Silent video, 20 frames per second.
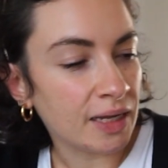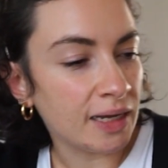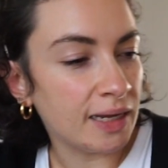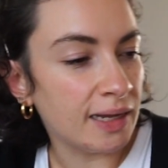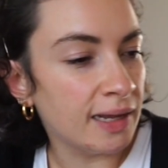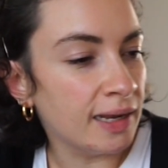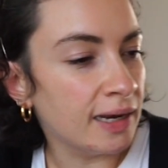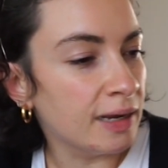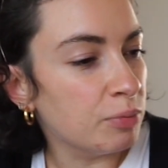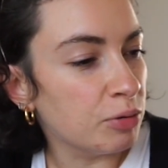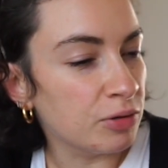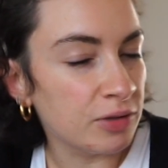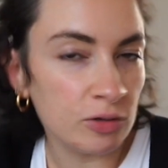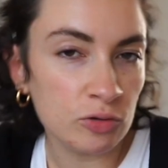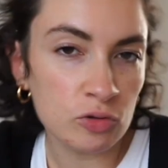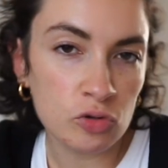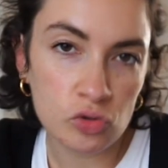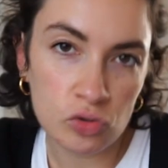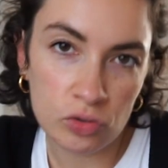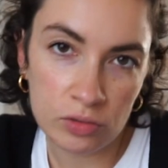Et les
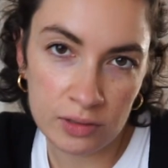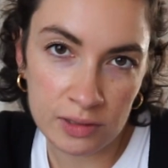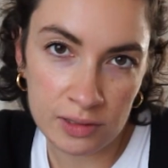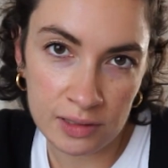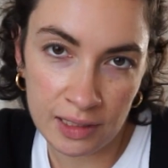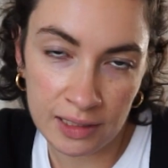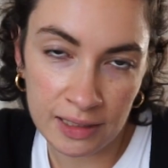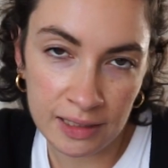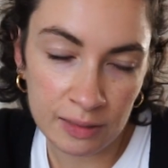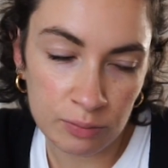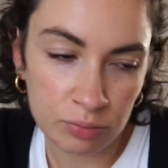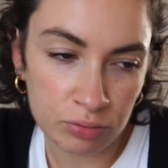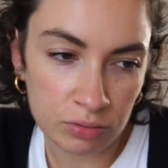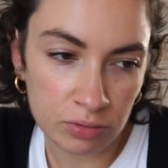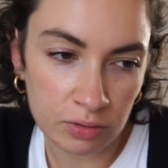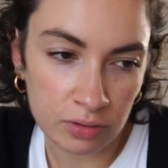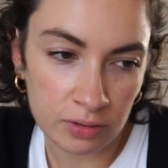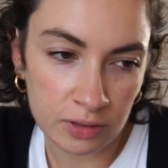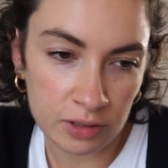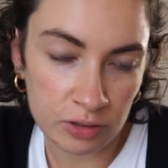pantalons sont toujours designés
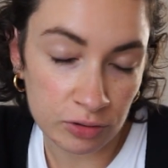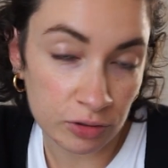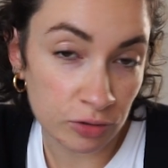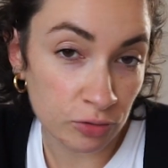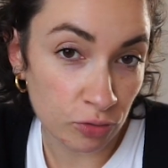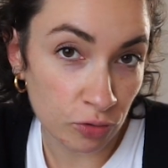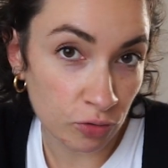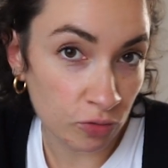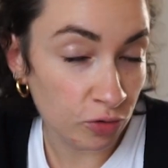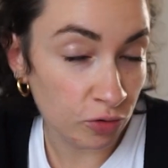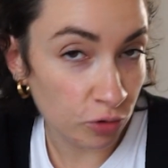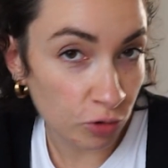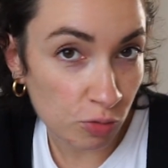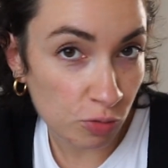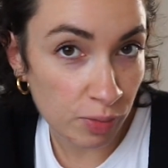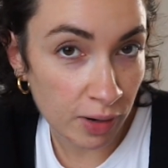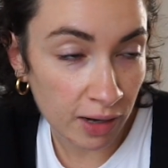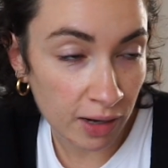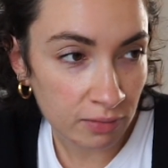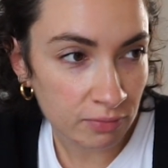pour euh, les gens qui ont le ventre
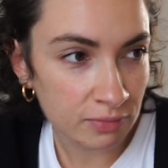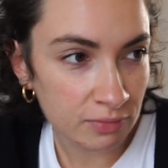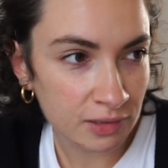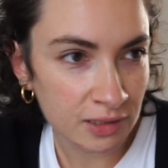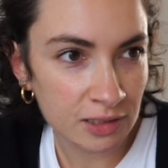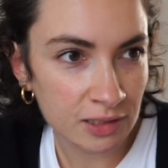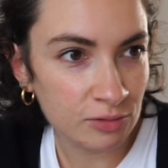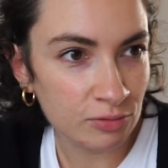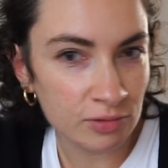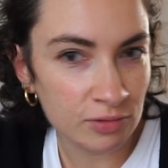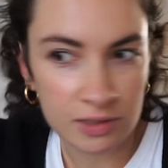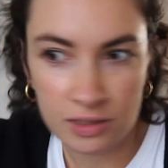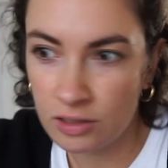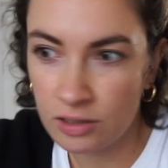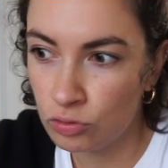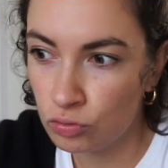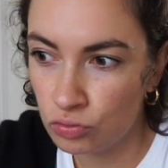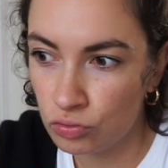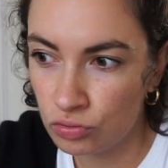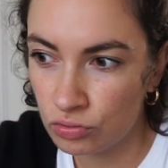plat. Qui sont-ils
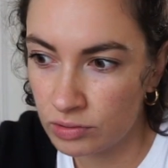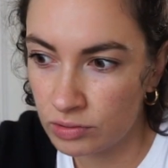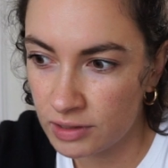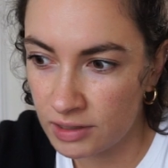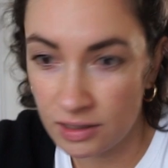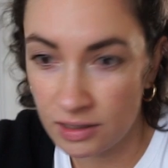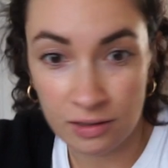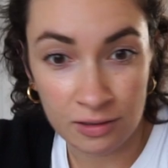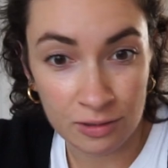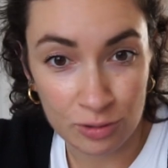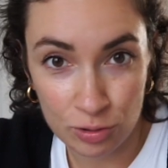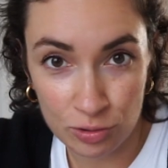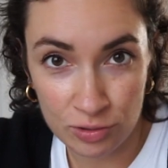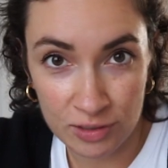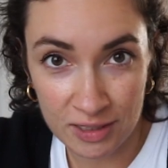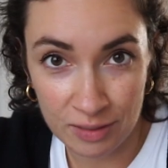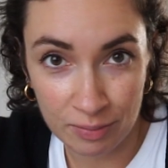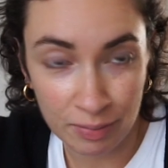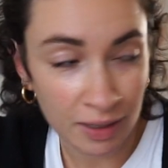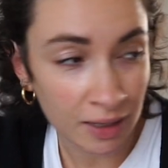ou sont-ils Je ne
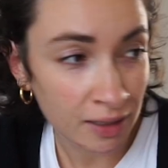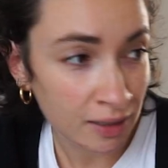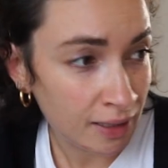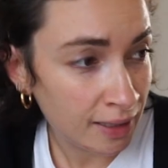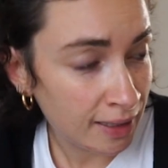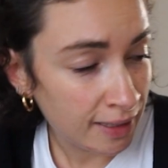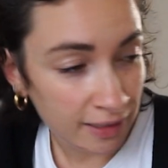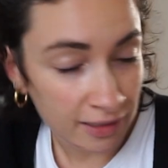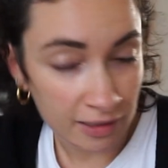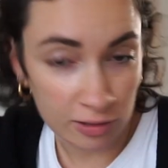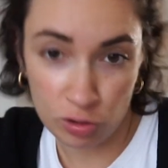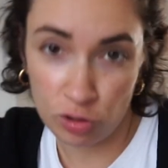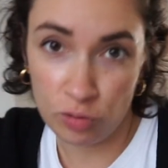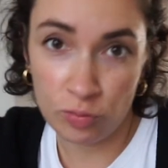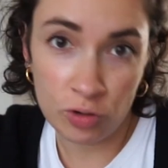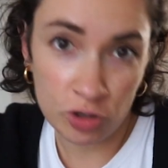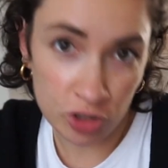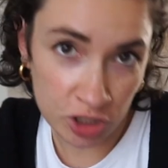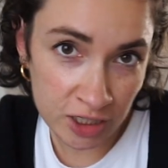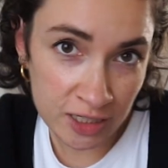sais pas. Que
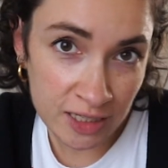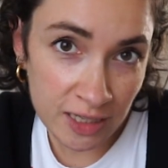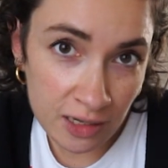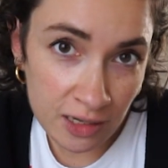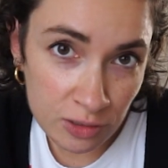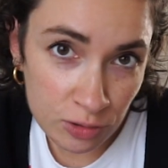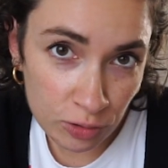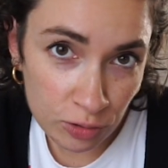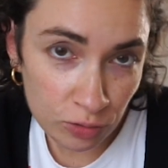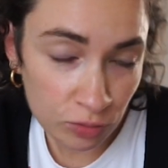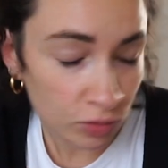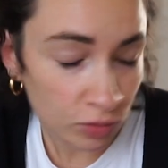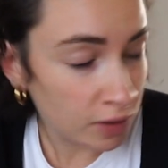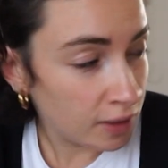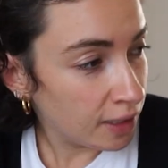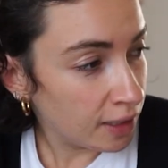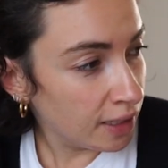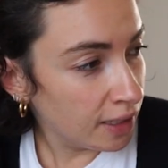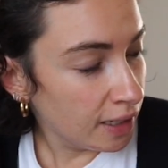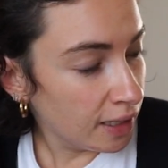mangent-ils surtout
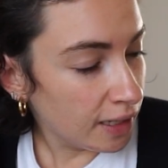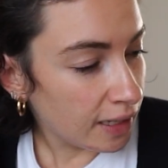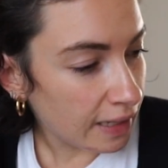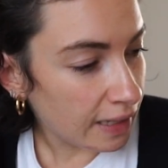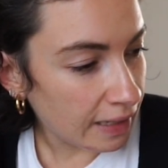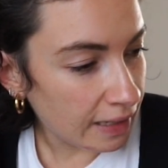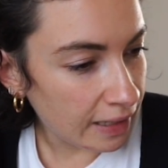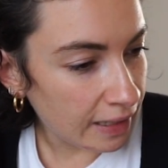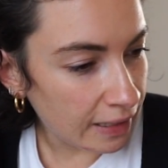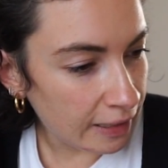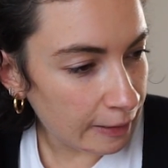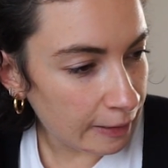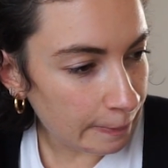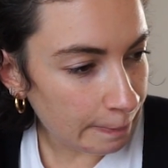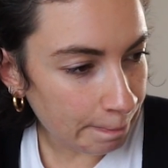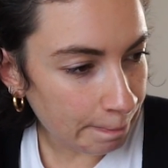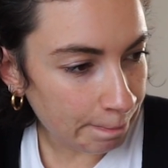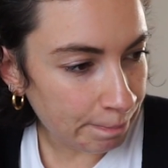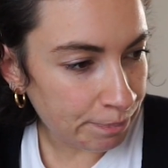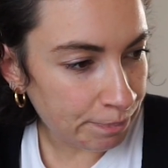
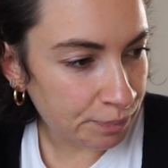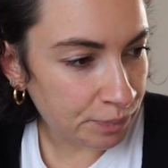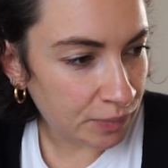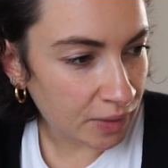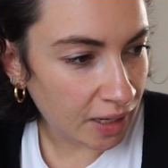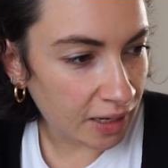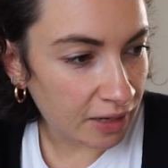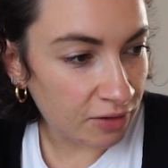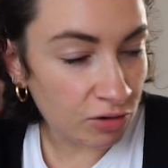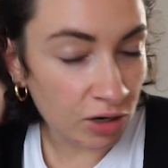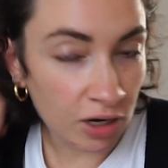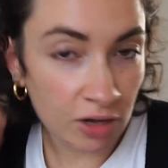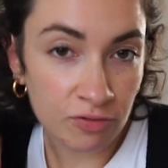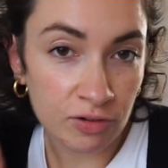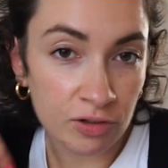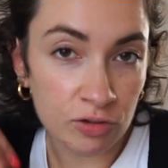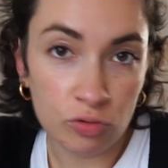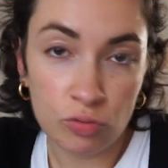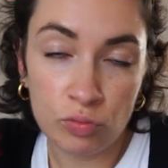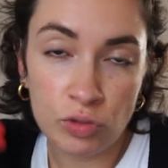euh, et, voilà,
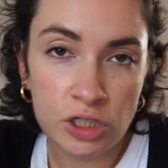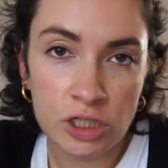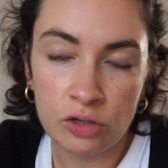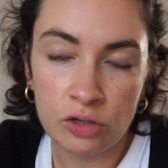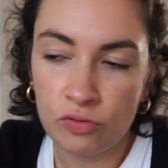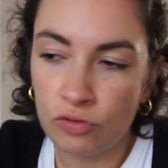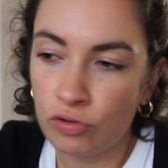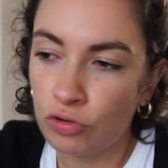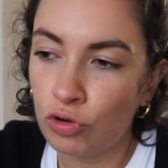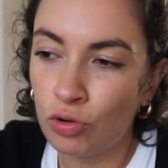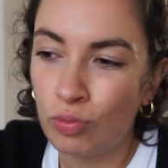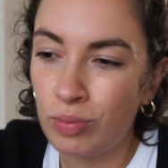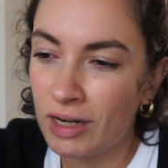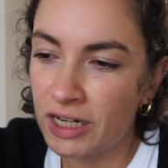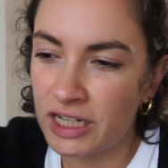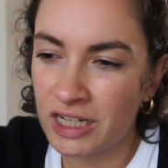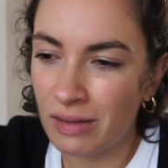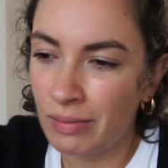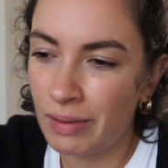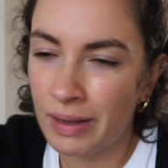enfin donc moi ventre plat
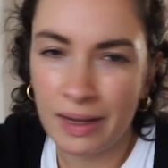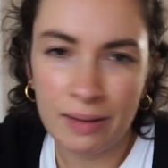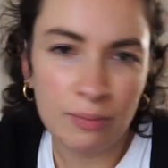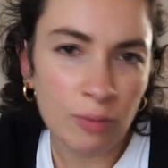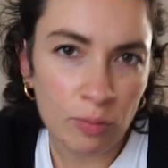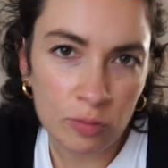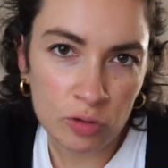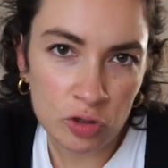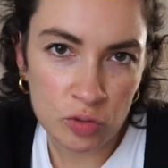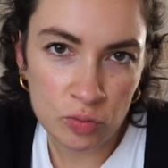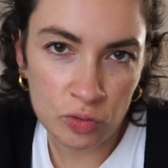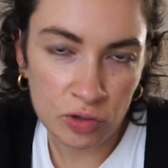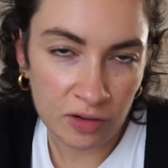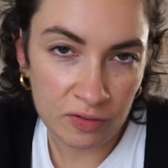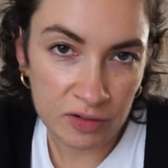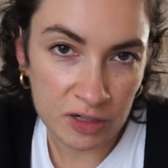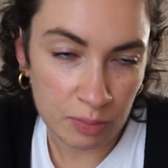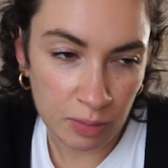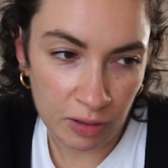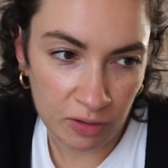jamais, hein. même quand je me lève
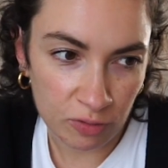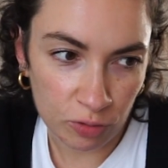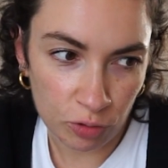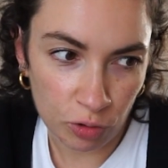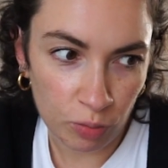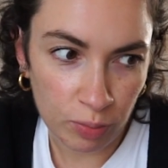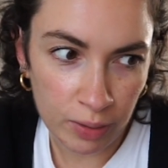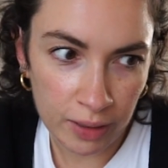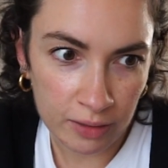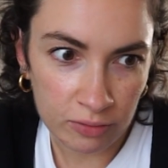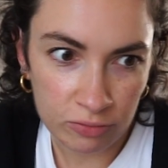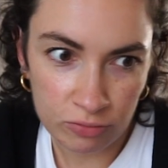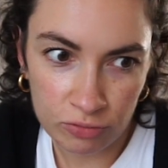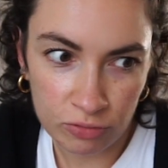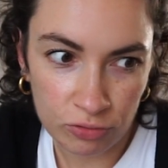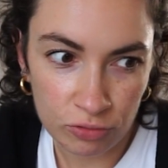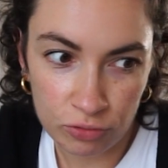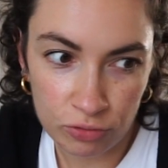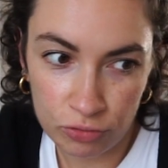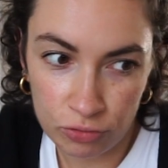j'ai pas le ventre plat, donc
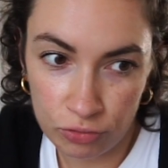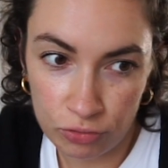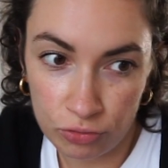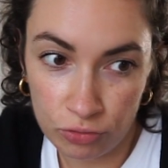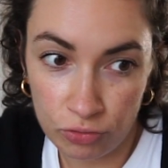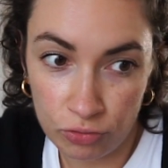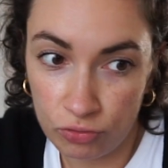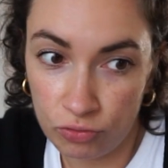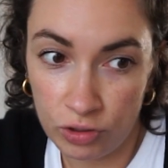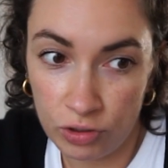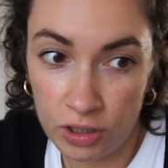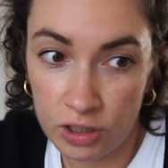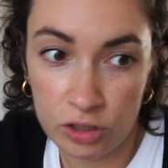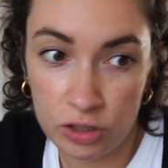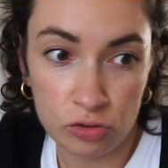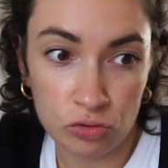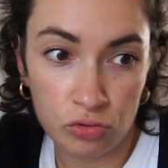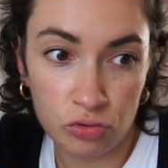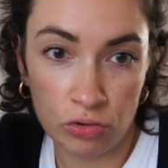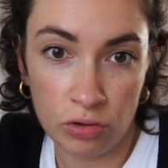euh, voilà, j'ai
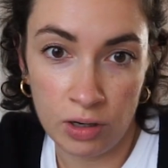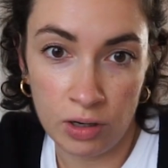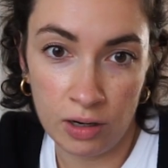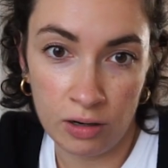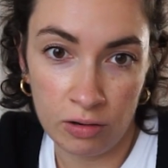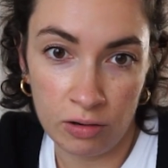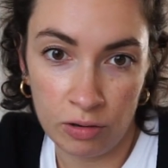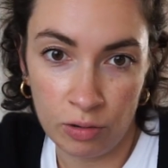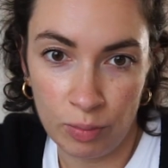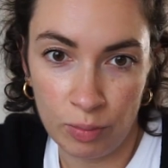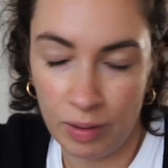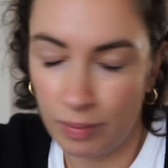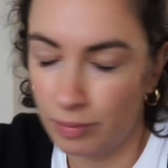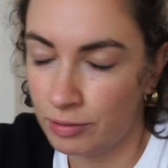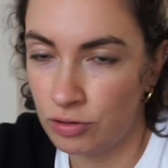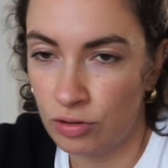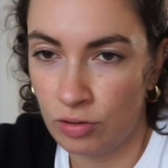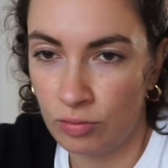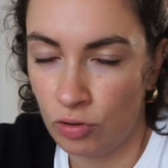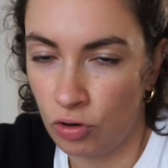toujours l'air
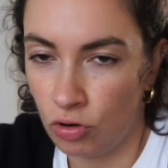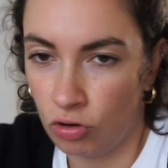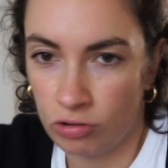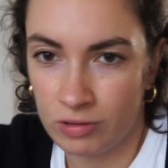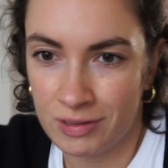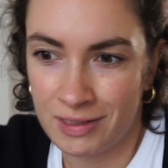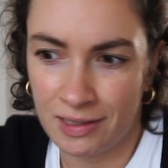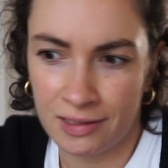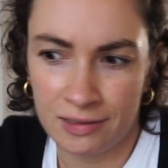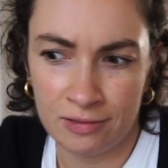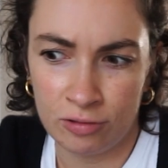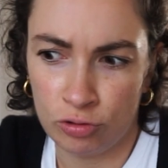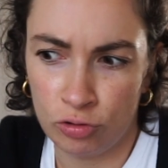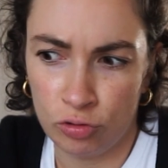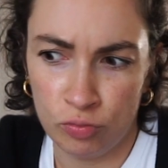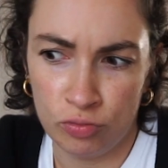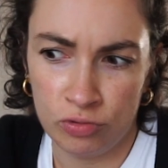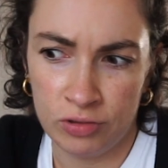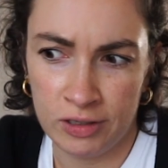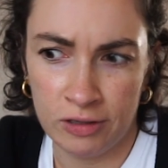perpétuellement enceinte
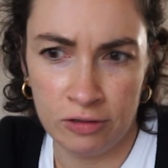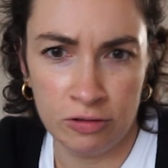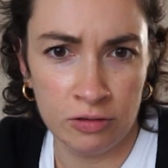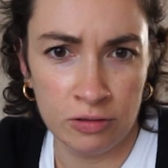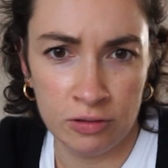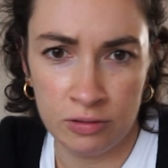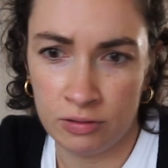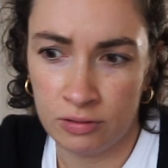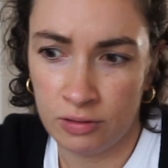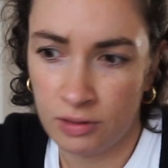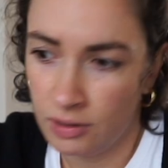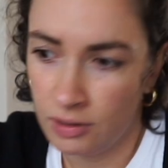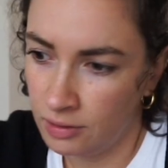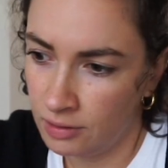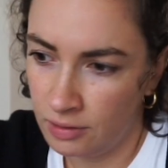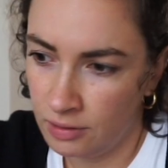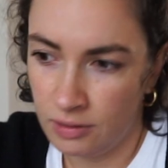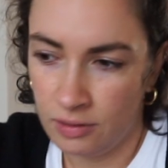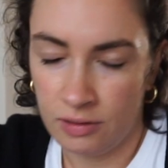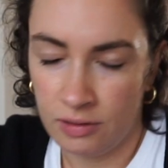depuis,
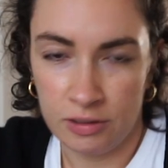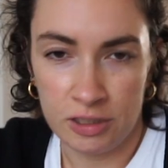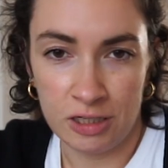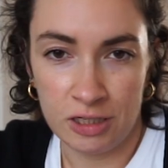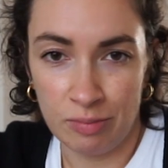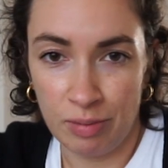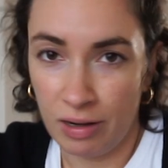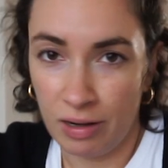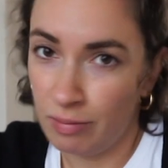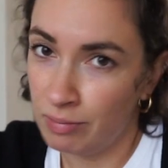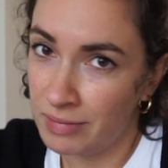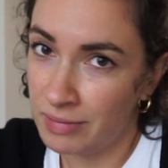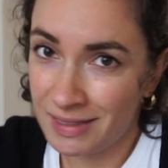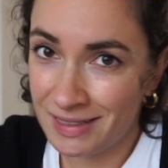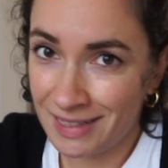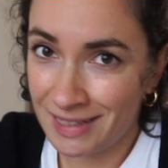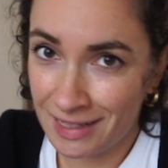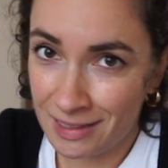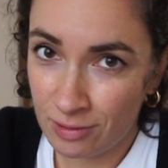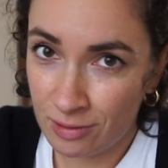je je sais pas, mes
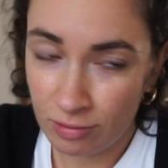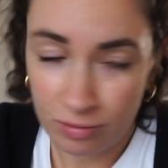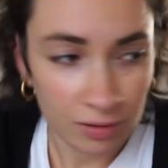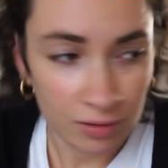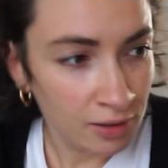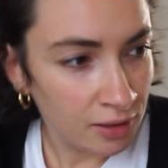16 ans.